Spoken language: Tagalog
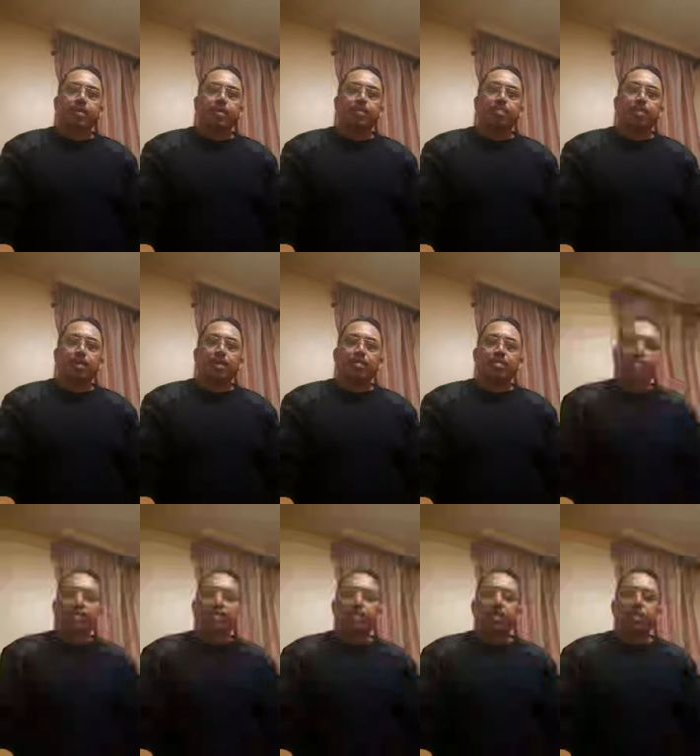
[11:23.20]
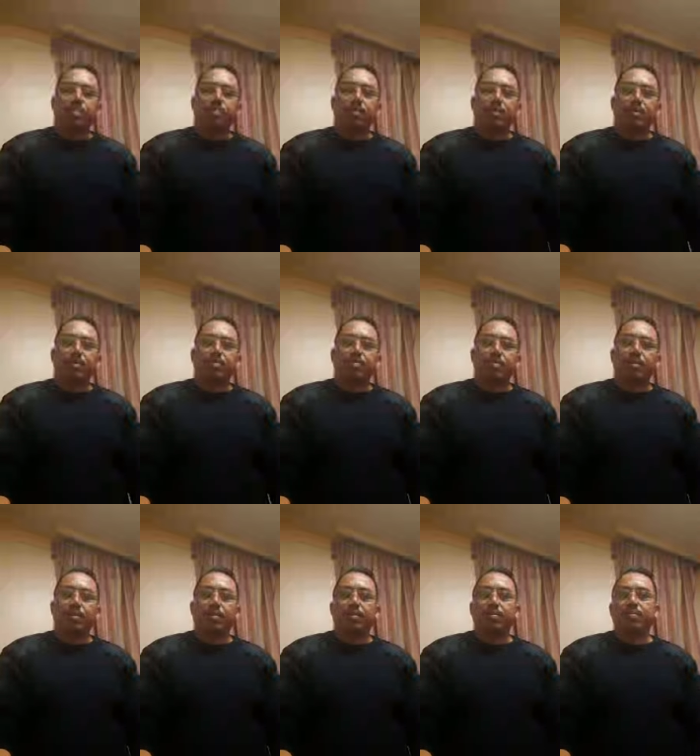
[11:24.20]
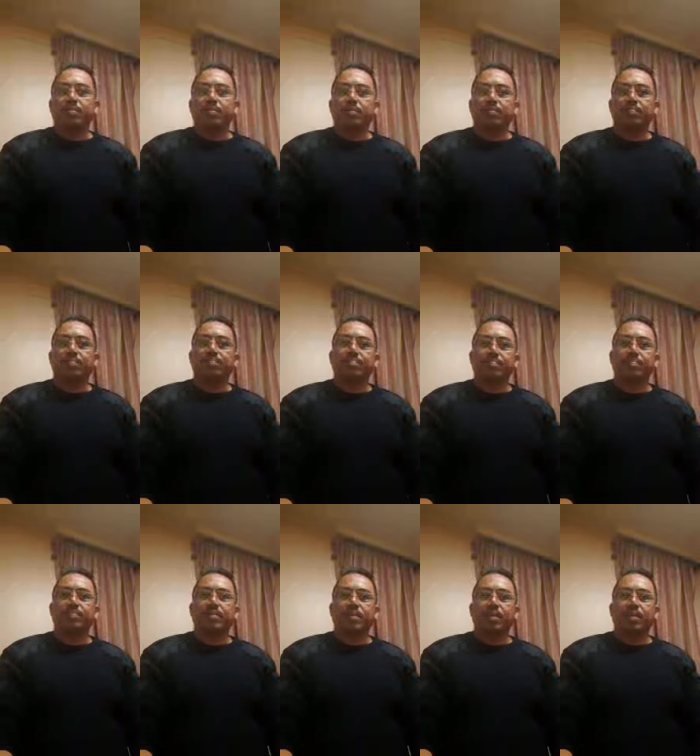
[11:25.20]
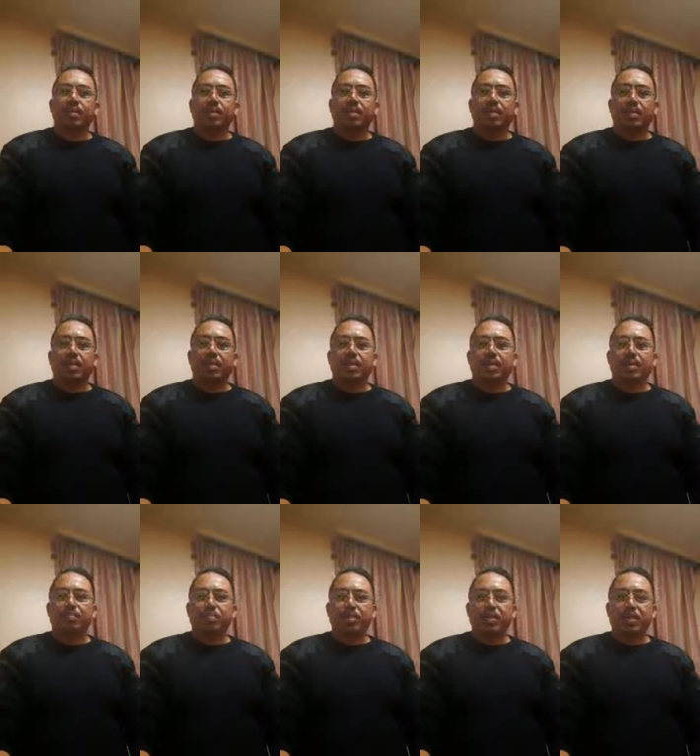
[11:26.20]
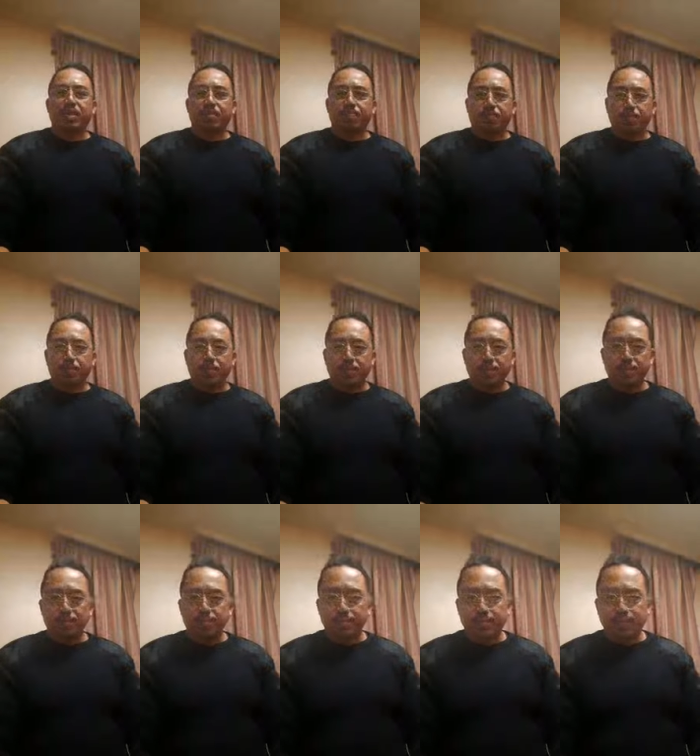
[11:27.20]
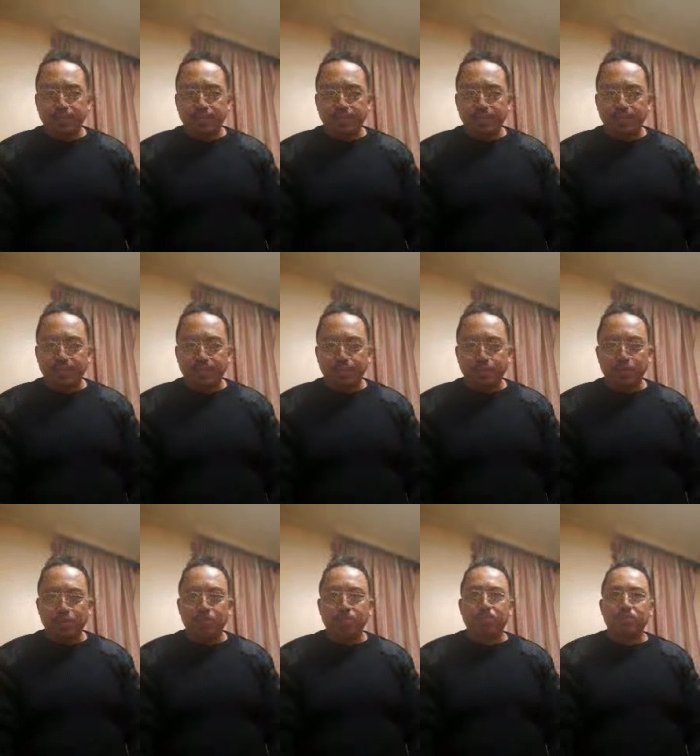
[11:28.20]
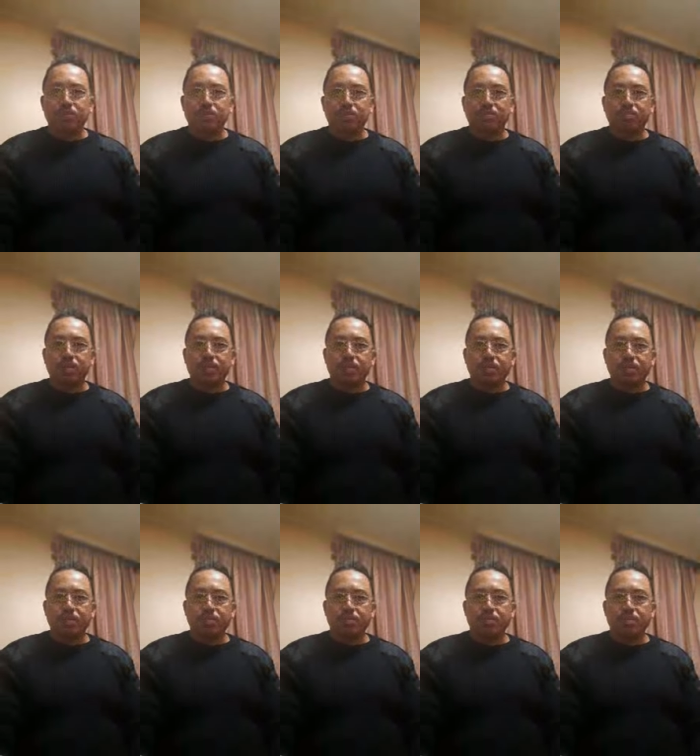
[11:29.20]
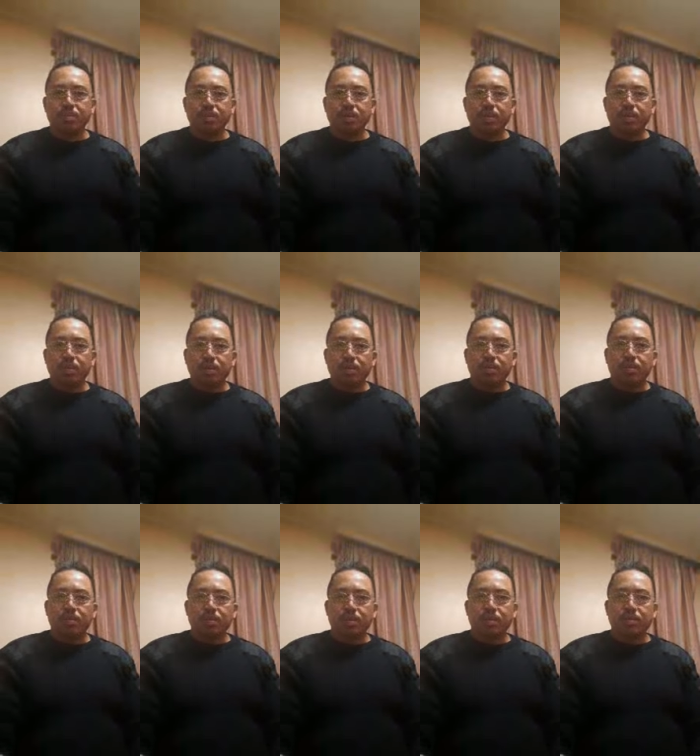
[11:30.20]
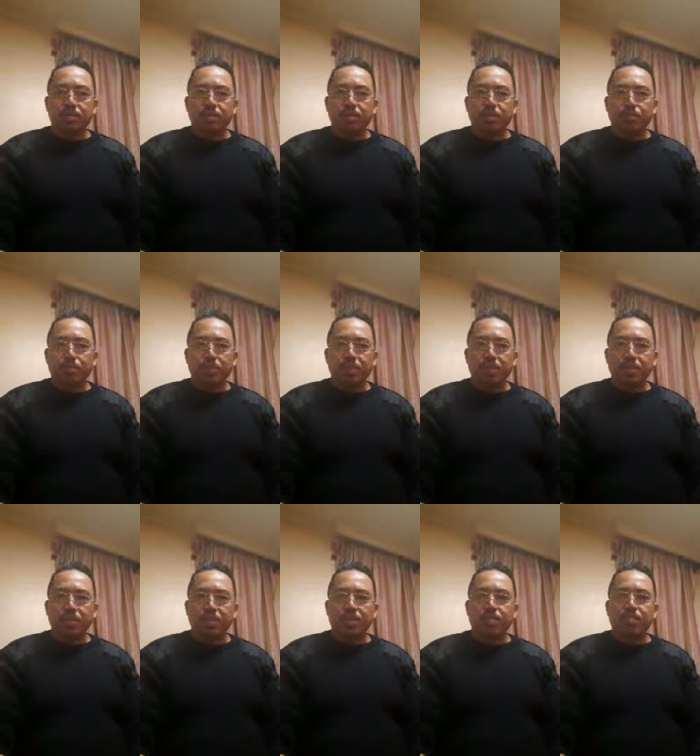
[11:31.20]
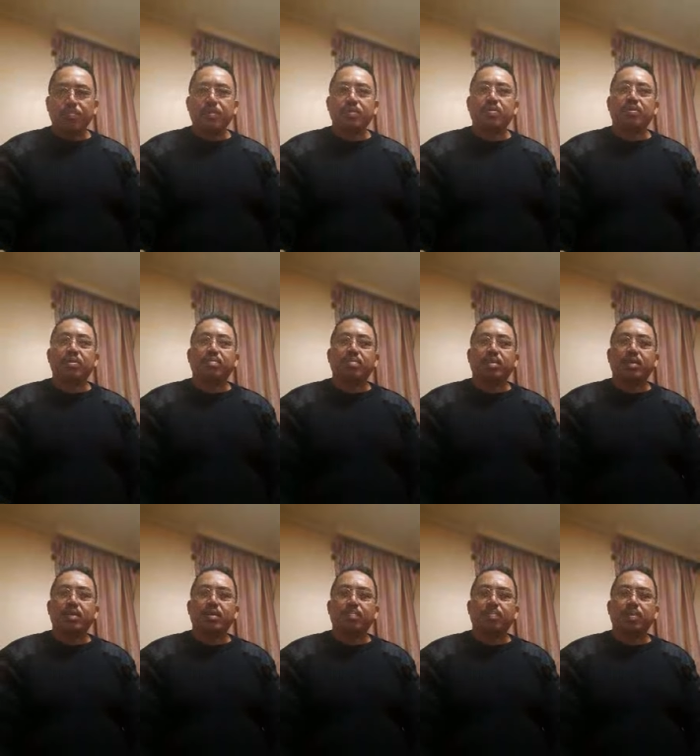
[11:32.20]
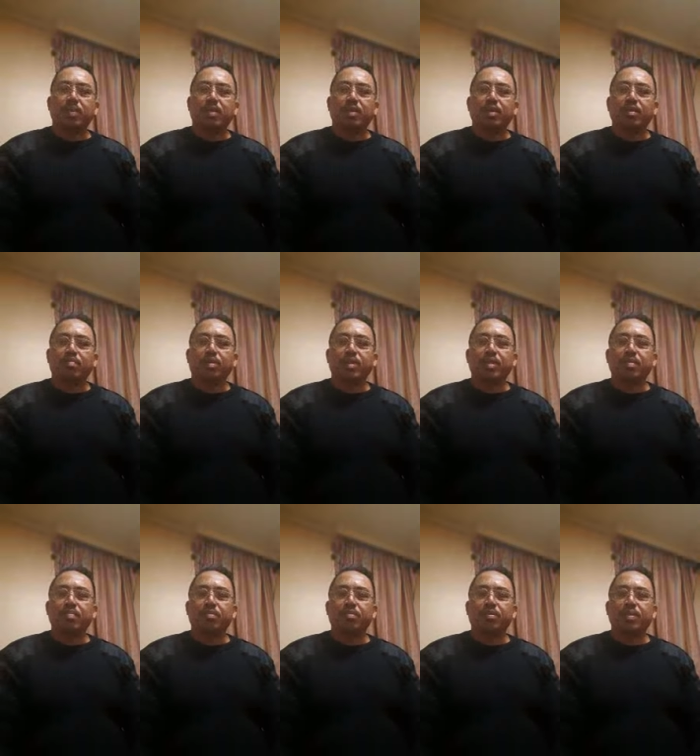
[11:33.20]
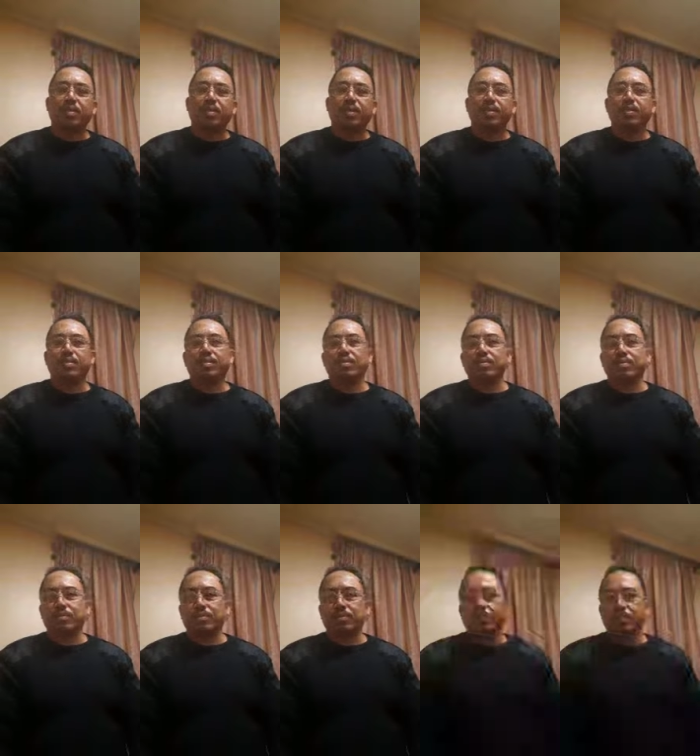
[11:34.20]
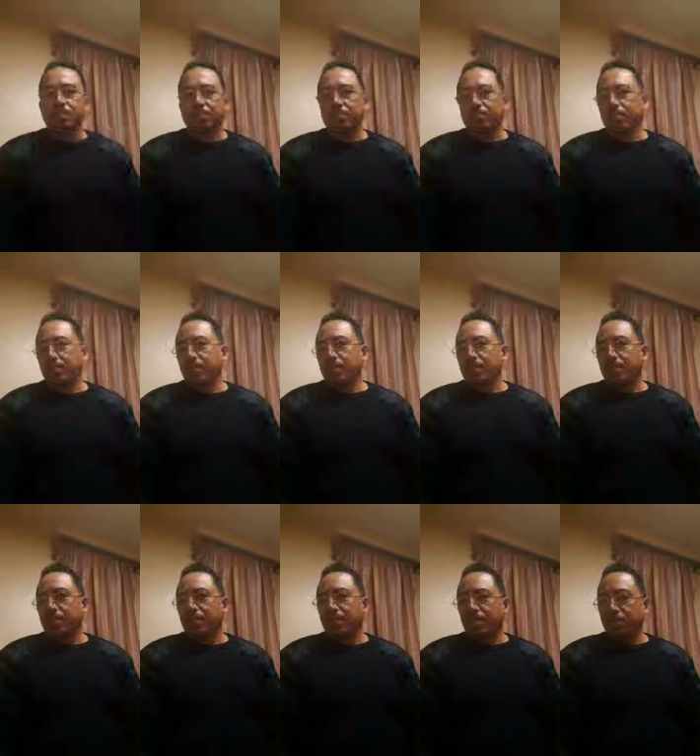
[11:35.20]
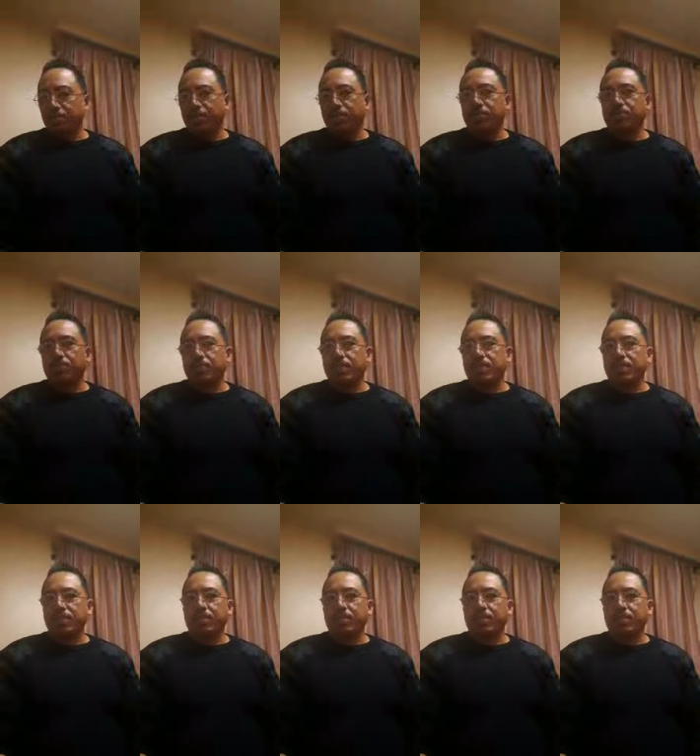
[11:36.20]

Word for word: para ma-reapply ko ulit no kaya be careful kaya sa mga pinopost yung video kasi pinaghirapan nyo yan mahirap na ma-demonetize no anyway hopefully